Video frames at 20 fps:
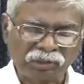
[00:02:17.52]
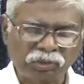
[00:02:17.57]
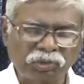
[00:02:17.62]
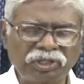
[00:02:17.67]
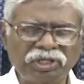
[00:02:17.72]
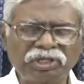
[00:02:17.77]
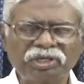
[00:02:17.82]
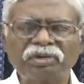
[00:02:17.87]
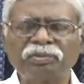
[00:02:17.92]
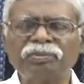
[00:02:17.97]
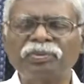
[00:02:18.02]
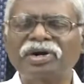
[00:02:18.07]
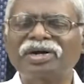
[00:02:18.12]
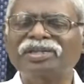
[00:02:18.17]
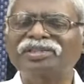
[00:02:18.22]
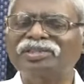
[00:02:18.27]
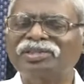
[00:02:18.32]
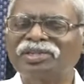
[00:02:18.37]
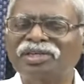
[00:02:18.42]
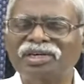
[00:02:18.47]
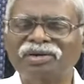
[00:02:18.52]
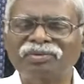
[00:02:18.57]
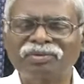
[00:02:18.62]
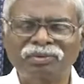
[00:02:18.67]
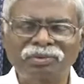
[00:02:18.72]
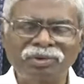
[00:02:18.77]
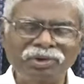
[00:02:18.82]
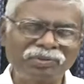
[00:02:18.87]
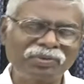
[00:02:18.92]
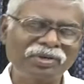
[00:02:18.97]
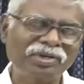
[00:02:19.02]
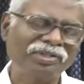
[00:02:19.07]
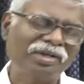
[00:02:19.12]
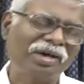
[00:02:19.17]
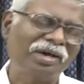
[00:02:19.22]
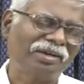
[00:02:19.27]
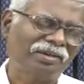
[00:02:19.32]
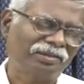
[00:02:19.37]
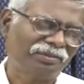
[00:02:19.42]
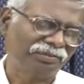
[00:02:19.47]
துதிக்கு பாத்திரர் அவர் ஒருவர்
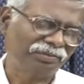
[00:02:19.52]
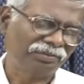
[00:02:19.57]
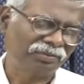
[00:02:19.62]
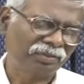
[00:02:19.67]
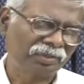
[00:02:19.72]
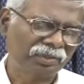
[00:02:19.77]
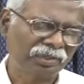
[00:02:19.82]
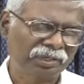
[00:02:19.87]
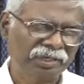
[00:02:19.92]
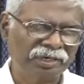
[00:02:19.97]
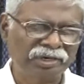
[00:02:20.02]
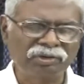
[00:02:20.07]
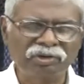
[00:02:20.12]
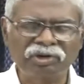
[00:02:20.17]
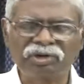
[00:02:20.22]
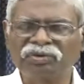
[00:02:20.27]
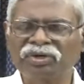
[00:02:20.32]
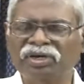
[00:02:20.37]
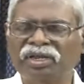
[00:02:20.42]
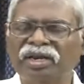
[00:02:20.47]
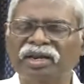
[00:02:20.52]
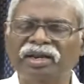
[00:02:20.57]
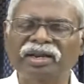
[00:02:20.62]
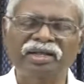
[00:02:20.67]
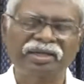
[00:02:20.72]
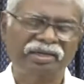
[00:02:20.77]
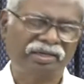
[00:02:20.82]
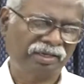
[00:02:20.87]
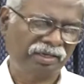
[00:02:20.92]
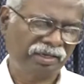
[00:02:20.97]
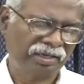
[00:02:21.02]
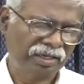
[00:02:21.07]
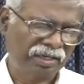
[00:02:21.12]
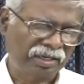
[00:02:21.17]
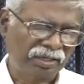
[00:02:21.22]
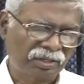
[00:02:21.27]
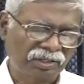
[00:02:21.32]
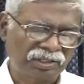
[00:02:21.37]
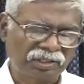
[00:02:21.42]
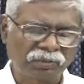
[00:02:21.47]
தான் இன்னொருவர் அல்ல
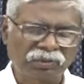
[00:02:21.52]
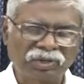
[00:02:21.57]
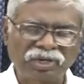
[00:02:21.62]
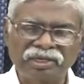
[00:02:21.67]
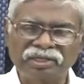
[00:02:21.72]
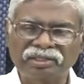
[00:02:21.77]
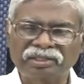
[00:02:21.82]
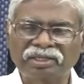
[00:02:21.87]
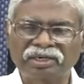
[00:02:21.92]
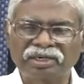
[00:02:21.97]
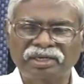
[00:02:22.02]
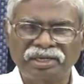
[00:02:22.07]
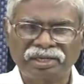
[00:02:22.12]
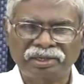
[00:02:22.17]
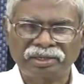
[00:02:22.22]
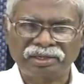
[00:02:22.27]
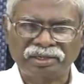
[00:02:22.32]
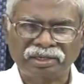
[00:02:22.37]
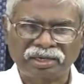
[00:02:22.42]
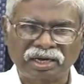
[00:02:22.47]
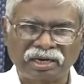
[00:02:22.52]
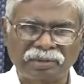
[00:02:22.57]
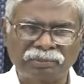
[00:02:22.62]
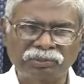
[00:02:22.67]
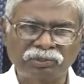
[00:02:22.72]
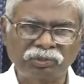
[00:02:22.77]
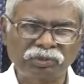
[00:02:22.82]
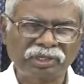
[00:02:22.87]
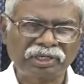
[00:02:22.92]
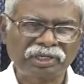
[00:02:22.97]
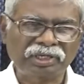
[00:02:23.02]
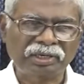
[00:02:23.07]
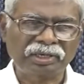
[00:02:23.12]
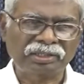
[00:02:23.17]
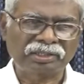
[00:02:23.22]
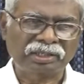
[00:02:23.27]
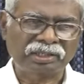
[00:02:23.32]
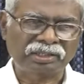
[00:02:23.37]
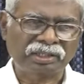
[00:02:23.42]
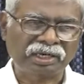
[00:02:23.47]
இந்த உலகத்திலே நாம்
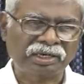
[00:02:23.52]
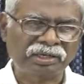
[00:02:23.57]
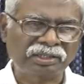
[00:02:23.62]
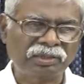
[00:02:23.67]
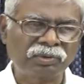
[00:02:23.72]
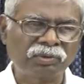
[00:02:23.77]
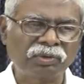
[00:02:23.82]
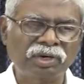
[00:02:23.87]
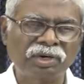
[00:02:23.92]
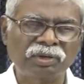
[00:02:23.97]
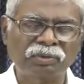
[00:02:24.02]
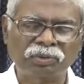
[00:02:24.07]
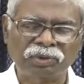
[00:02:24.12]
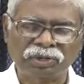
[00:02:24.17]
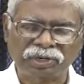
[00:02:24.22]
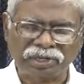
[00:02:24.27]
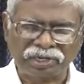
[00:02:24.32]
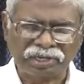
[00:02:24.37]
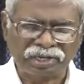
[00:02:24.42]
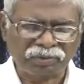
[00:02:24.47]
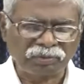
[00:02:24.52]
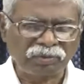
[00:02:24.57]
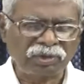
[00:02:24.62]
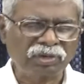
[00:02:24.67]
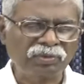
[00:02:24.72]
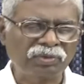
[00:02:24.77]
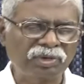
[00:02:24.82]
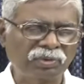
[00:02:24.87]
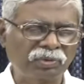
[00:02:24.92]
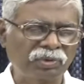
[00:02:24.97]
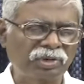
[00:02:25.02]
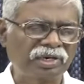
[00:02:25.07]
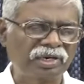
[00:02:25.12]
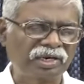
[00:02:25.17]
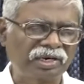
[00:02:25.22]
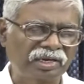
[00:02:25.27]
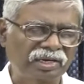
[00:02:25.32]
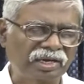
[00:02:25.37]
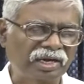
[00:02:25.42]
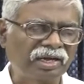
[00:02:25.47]
துதிக்க தகுதி உள்ள ஒரே ஒருவர்
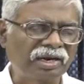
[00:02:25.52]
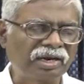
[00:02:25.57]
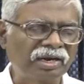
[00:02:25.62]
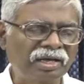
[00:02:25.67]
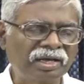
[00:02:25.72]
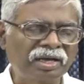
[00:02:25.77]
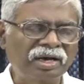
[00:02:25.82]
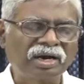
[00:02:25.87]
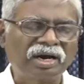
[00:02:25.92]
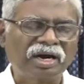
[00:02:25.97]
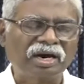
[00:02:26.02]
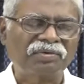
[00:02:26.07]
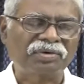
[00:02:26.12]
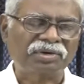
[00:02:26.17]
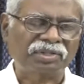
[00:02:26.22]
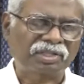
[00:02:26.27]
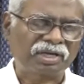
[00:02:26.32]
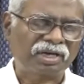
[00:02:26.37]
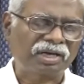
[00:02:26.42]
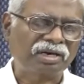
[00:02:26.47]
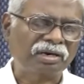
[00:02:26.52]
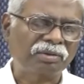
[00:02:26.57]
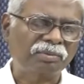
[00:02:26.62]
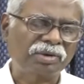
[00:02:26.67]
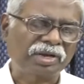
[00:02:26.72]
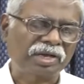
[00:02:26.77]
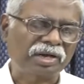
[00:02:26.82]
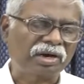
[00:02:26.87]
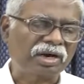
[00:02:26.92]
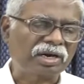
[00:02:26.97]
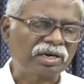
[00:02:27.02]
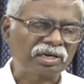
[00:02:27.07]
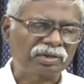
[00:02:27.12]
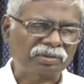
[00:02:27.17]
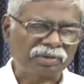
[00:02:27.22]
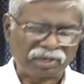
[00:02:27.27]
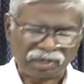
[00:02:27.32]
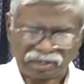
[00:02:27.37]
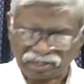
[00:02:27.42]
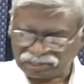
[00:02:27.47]
உண்டென்றால் அவர்தான் நம்முடைய
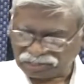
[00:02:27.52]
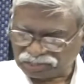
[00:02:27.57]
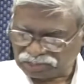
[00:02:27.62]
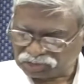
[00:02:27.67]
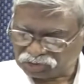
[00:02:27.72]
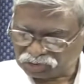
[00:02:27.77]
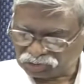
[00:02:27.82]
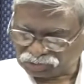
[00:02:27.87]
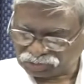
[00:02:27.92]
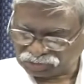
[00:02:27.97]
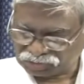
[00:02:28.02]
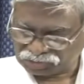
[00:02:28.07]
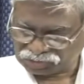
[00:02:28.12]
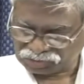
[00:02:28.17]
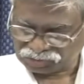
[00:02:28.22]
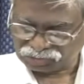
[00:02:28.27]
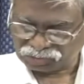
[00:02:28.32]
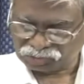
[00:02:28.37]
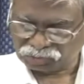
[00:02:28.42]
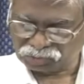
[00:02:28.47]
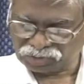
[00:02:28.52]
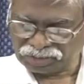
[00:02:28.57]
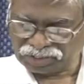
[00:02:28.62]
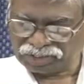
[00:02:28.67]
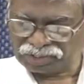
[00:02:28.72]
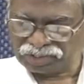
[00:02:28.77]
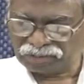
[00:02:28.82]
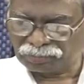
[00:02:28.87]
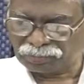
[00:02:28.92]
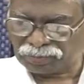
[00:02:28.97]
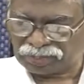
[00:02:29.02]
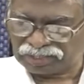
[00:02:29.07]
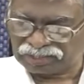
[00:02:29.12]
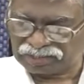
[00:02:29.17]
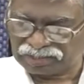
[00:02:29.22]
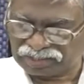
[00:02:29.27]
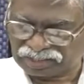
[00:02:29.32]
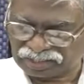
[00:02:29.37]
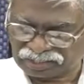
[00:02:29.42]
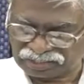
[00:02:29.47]
ஆண்டவராய் இயேசு கிறிஸ்து துதிக்கு
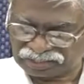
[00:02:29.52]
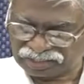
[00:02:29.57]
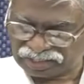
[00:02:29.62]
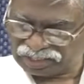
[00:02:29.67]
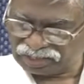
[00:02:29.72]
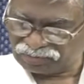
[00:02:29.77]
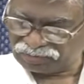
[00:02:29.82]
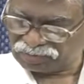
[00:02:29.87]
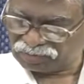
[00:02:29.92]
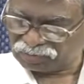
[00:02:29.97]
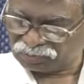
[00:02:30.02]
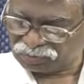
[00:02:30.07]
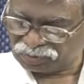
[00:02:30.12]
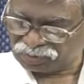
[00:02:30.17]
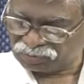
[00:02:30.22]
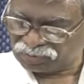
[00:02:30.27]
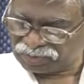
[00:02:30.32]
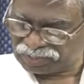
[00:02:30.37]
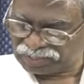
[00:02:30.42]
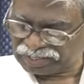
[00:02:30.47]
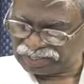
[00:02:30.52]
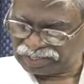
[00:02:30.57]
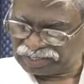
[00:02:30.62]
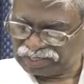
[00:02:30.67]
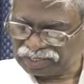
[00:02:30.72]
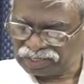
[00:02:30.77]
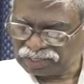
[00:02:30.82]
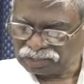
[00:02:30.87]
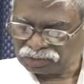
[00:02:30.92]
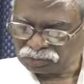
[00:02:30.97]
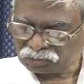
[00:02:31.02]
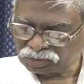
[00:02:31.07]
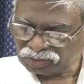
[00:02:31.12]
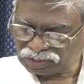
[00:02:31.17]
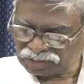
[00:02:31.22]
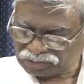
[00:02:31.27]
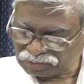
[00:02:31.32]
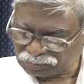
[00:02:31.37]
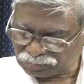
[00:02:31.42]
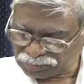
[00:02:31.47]
பாத்திரர் தேவன் ஒருவரே
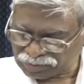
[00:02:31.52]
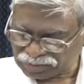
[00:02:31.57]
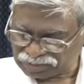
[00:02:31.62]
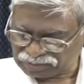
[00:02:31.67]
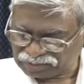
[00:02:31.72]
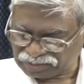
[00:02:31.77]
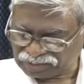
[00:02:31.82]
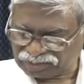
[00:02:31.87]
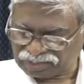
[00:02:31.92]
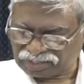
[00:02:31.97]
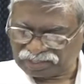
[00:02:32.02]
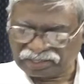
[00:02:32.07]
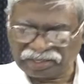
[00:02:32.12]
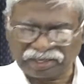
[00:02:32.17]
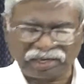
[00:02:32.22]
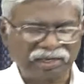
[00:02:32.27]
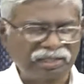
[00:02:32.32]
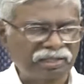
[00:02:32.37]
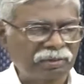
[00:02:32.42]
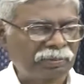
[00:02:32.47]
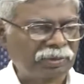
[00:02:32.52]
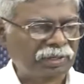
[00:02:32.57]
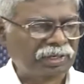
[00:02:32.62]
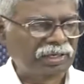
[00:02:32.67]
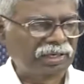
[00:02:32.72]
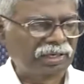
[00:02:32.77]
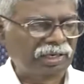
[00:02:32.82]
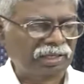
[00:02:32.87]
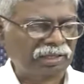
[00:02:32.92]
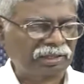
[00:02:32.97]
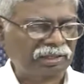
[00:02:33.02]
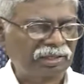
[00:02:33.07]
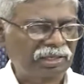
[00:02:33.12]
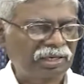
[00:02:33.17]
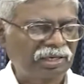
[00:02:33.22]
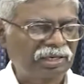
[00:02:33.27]
துதிக்கு பாத்திரர் என்று எழுதப்பட்டிருக்கிறது